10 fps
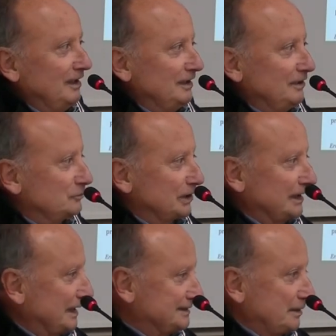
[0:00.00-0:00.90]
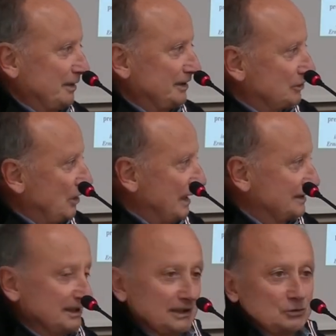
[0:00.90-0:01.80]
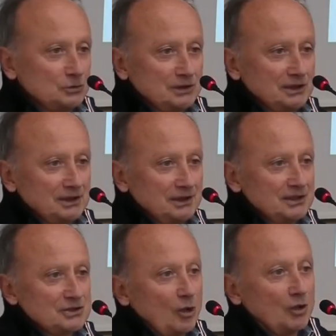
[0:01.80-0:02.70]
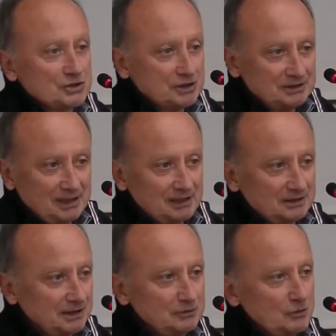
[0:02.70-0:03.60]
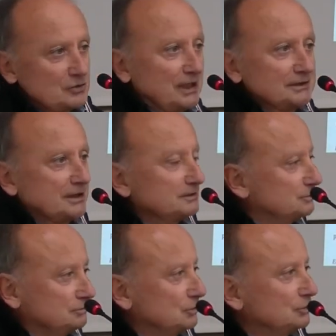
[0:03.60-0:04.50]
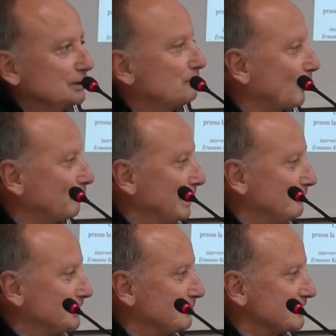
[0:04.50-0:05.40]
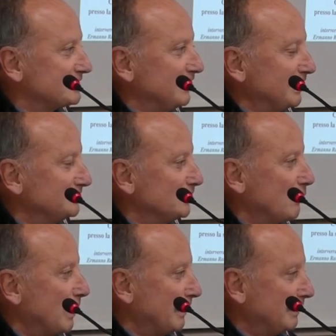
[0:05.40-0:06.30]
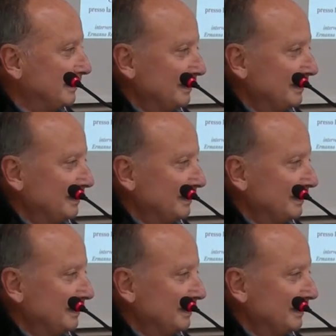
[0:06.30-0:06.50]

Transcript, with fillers: un ringraziamento anche a tutti i soci eh, che nonostante tutti i problemi di questi anni qua